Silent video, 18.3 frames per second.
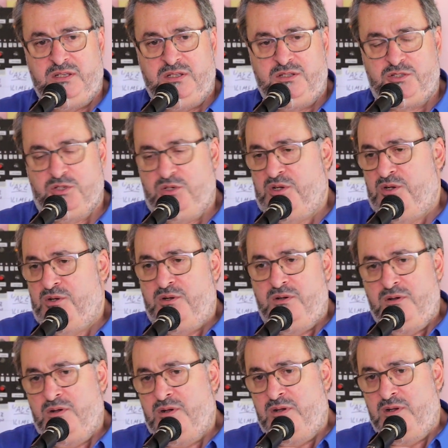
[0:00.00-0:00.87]

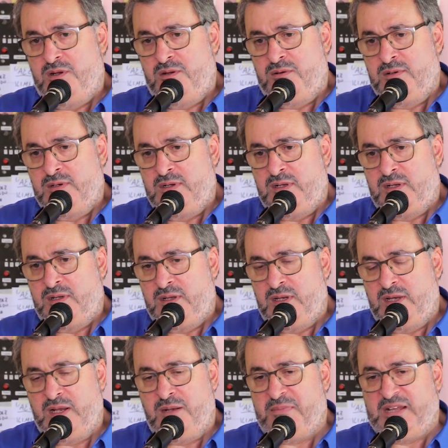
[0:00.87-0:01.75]
son
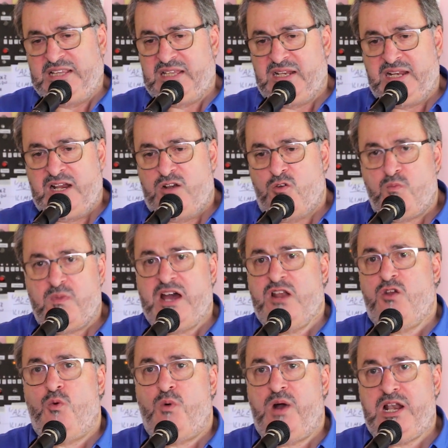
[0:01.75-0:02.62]
el material
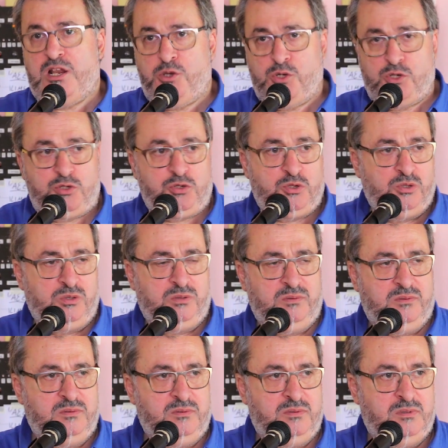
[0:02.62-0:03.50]
humano
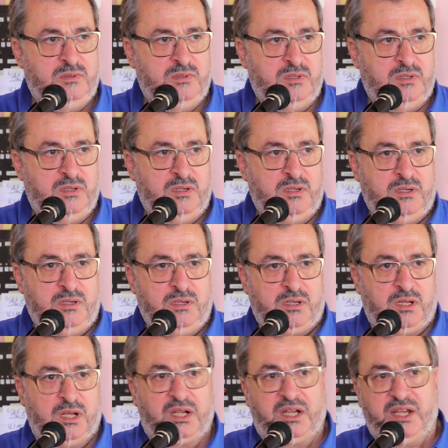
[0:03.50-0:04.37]
valioso
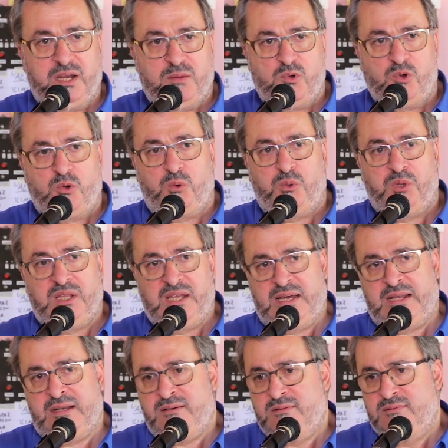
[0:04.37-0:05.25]
que queremos
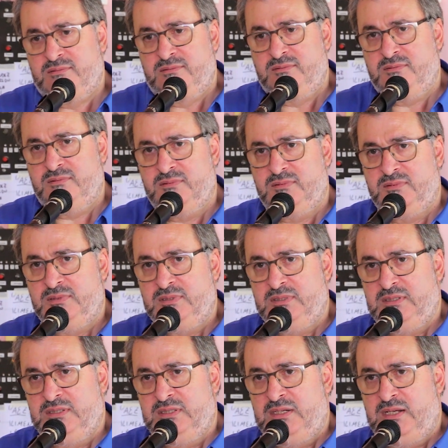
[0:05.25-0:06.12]
cuidar,
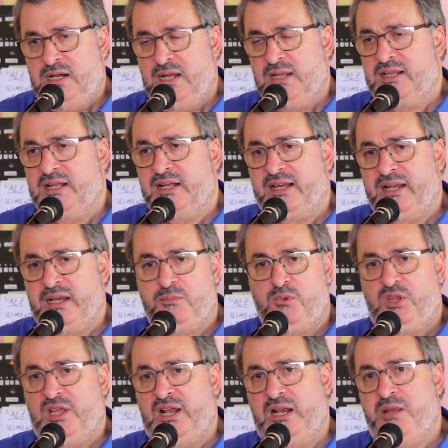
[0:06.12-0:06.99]
al que
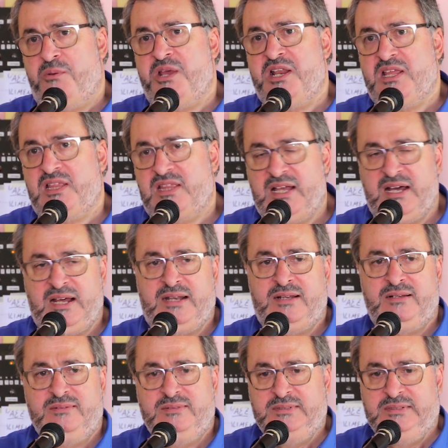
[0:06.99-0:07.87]
queremos darle
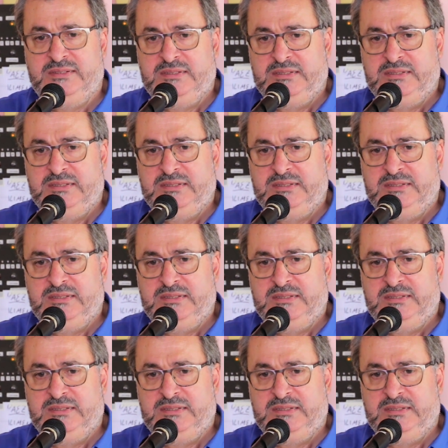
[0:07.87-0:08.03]
bienestar,